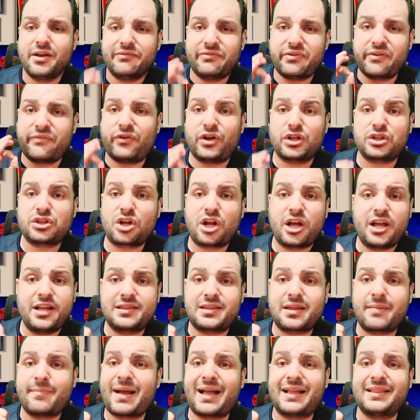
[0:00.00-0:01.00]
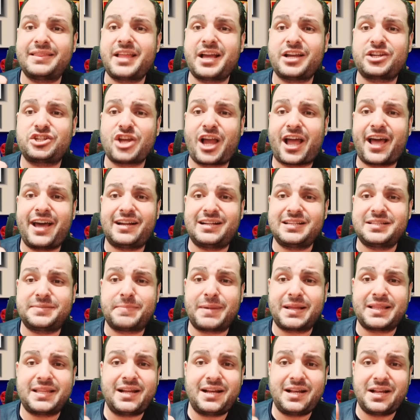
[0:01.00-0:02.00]
في فترة انت ما عندكش حارس
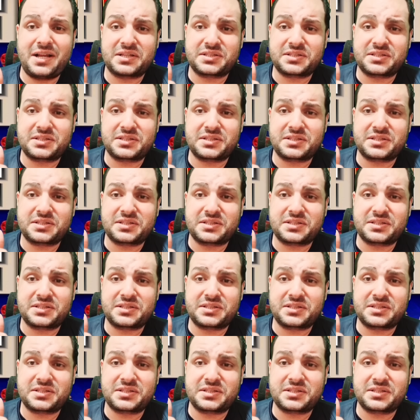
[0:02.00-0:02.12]
بديل